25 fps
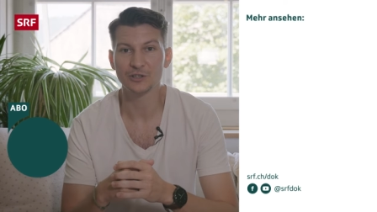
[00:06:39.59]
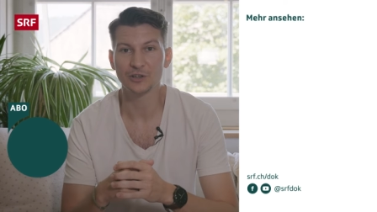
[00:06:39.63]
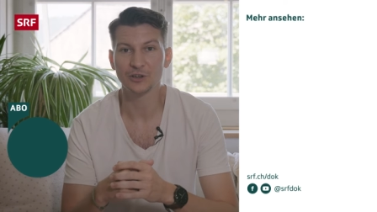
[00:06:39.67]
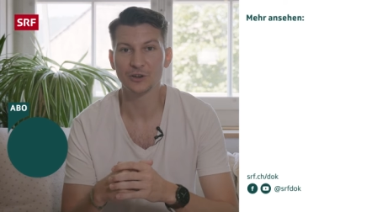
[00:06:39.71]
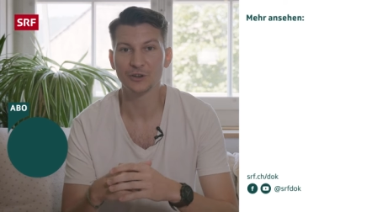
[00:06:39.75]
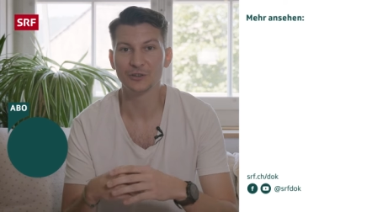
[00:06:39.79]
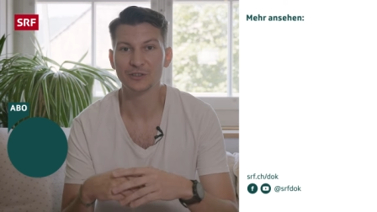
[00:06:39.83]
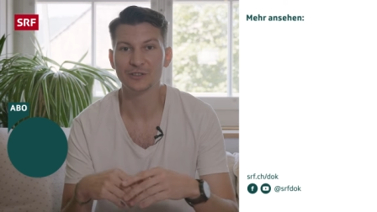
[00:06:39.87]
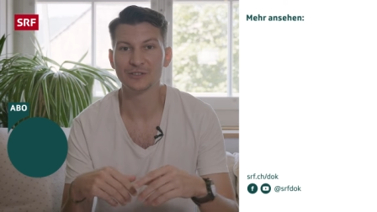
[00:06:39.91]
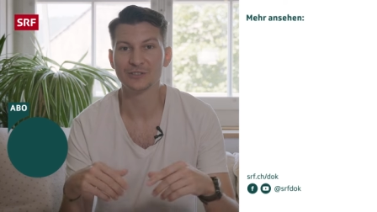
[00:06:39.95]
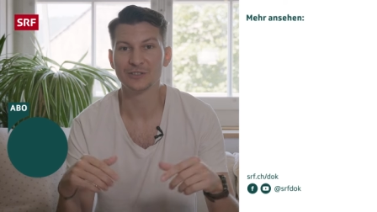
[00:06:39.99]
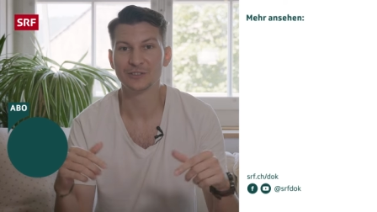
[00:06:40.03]
Dann
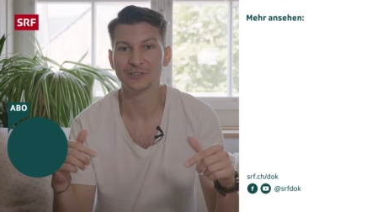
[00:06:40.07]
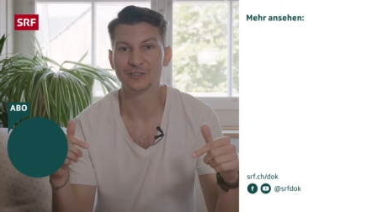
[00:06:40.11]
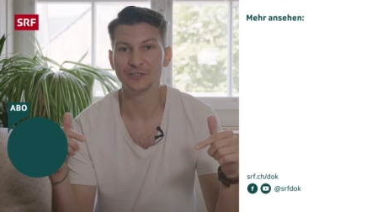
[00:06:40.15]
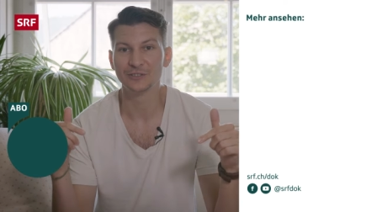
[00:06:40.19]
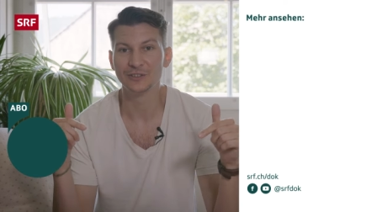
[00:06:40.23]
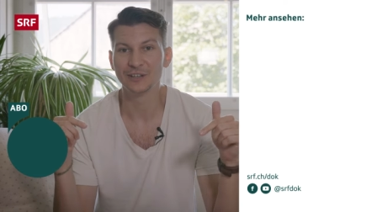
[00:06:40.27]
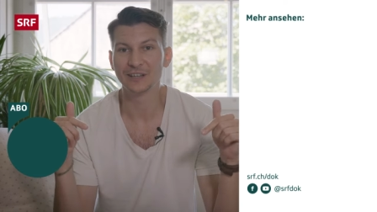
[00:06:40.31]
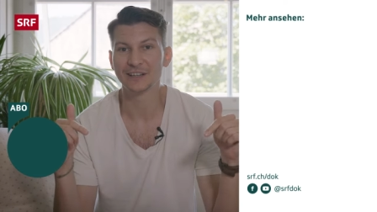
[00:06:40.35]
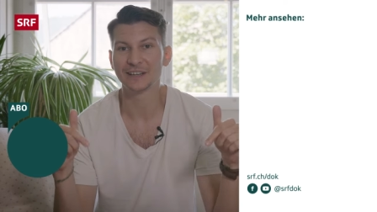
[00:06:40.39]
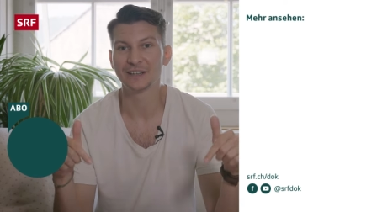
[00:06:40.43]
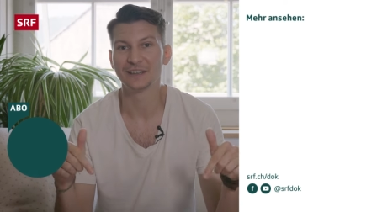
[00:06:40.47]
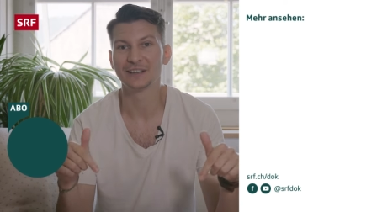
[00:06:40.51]
könnt ihr es
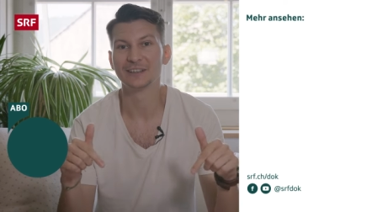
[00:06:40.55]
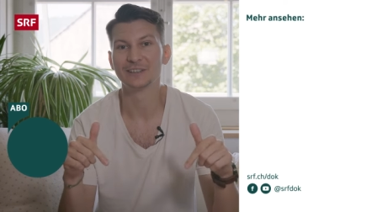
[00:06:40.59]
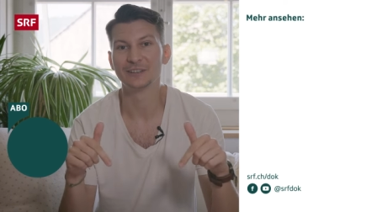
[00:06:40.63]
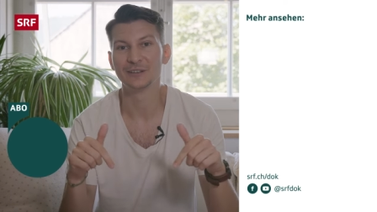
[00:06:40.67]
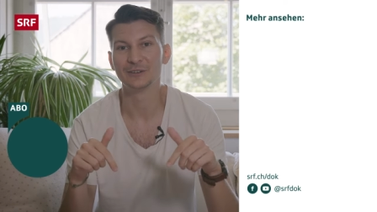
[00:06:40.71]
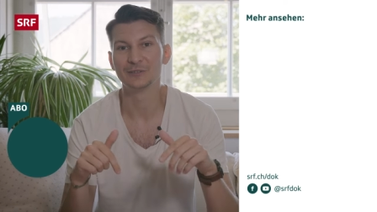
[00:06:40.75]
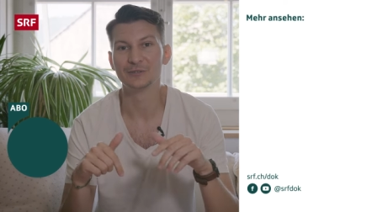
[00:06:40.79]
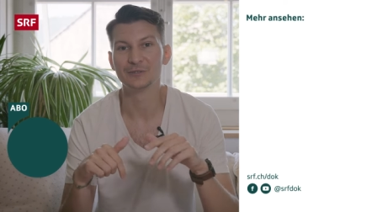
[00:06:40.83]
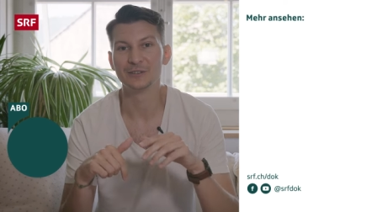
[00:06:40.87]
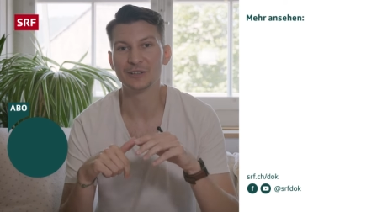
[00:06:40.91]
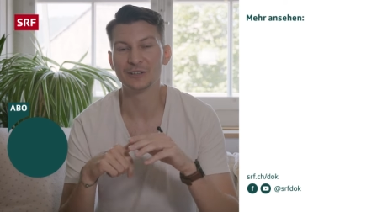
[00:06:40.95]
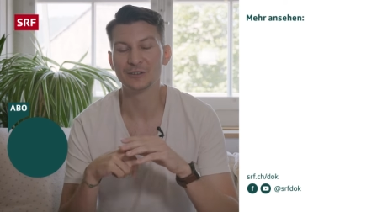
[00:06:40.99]
natürlich
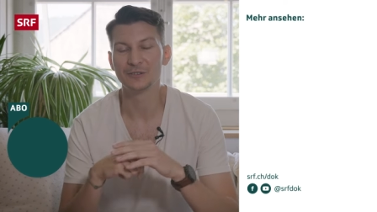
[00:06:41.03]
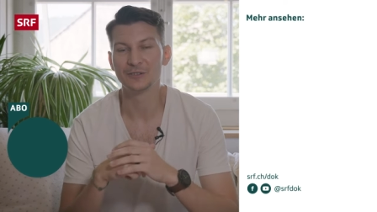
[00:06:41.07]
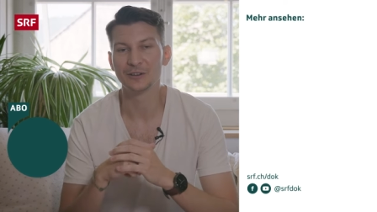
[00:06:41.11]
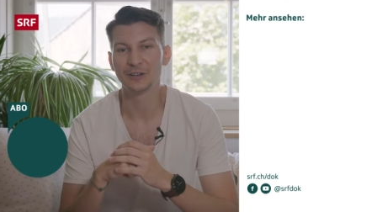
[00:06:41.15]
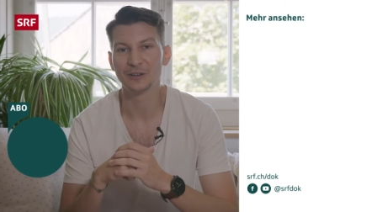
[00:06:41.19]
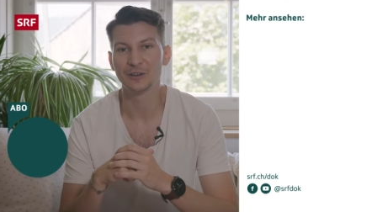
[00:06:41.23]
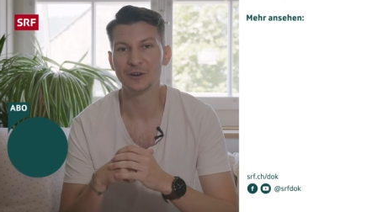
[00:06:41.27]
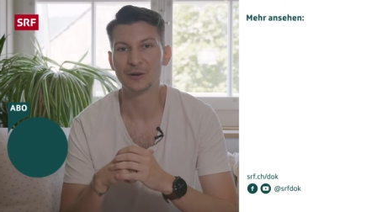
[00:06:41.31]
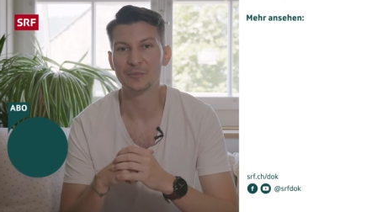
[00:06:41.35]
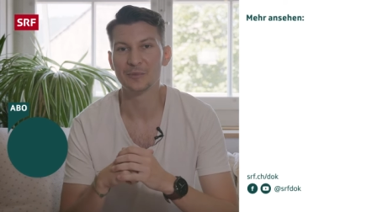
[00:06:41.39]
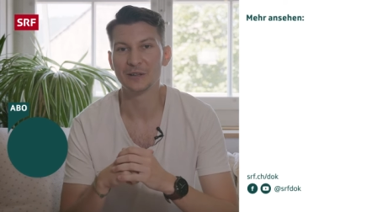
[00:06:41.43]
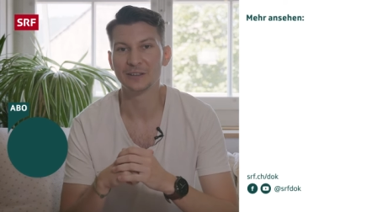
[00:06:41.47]
da unten in
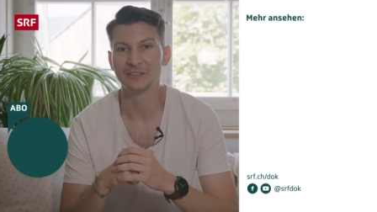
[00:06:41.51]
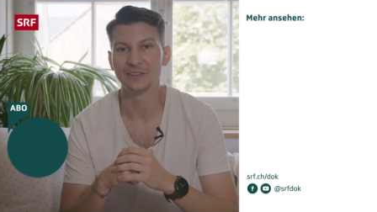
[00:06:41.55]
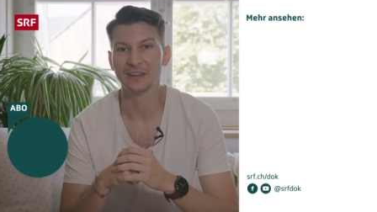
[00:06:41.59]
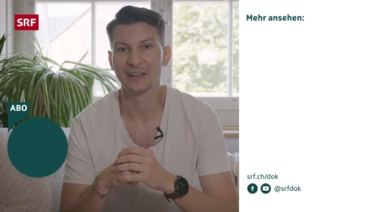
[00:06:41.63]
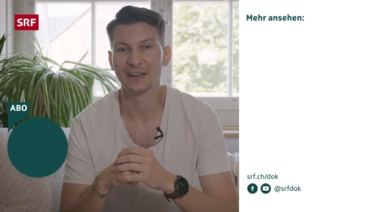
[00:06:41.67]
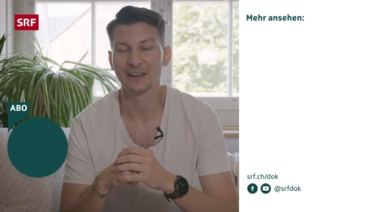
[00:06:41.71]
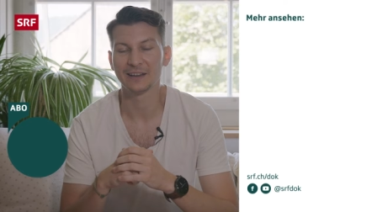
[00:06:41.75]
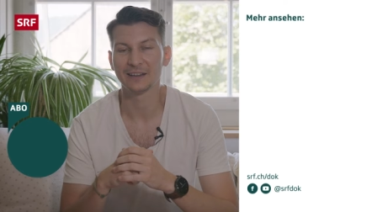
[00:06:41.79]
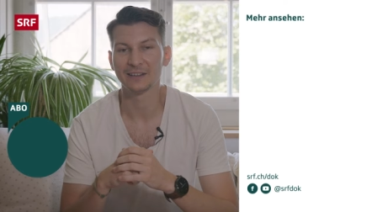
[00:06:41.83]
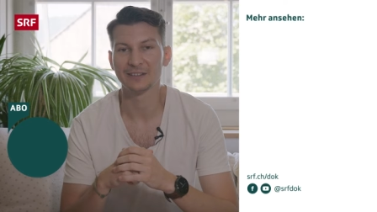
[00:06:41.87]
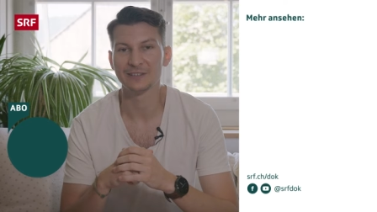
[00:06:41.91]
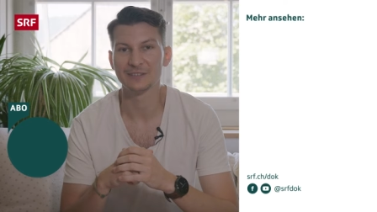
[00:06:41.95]
die
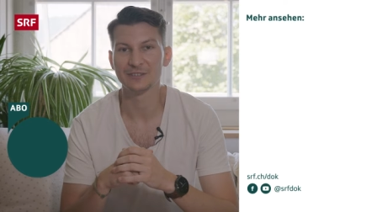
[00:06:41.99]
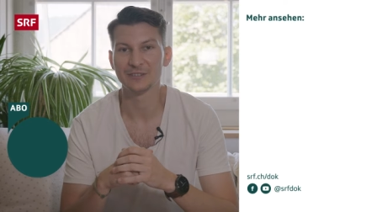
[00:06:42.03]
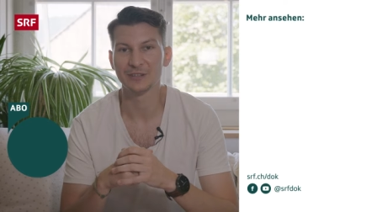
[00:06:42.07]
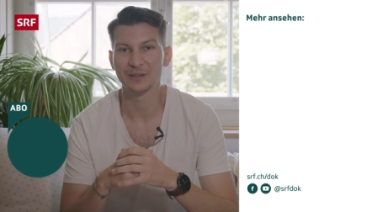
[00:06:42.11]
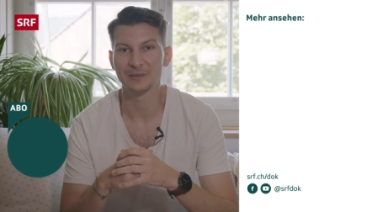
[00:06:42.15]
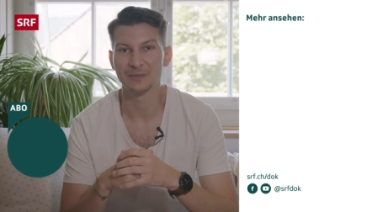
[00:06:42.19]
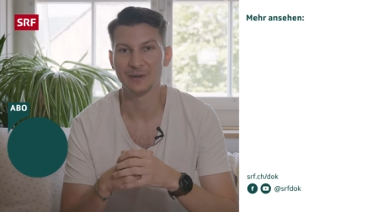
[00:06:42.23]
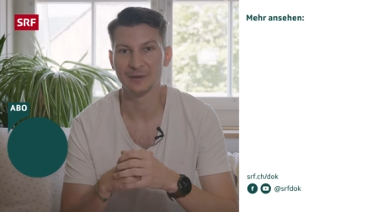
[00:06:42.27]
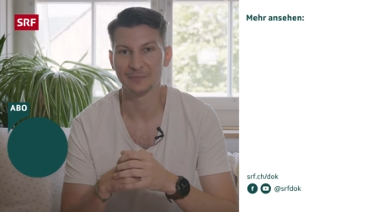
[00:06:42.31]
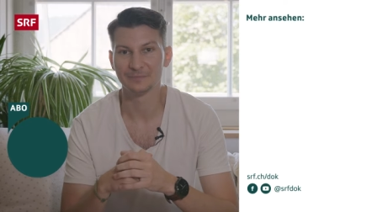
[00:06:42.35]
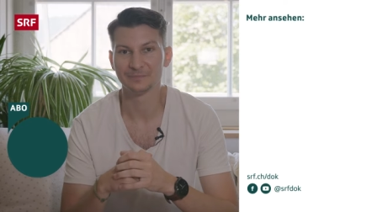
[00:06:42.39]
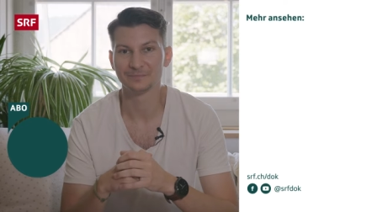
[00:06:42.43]
Kommentare
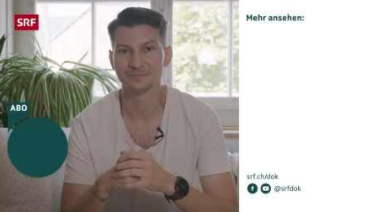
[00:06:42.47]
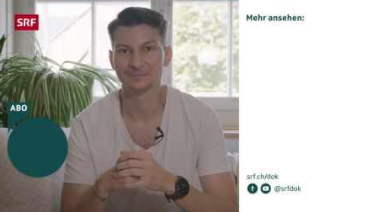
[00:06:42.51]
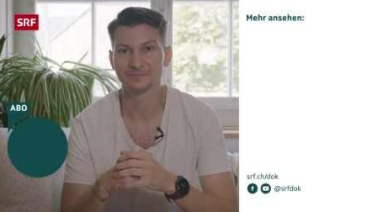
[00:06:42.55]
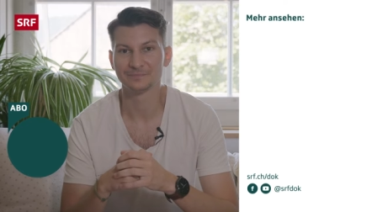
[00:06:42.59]
schreiben.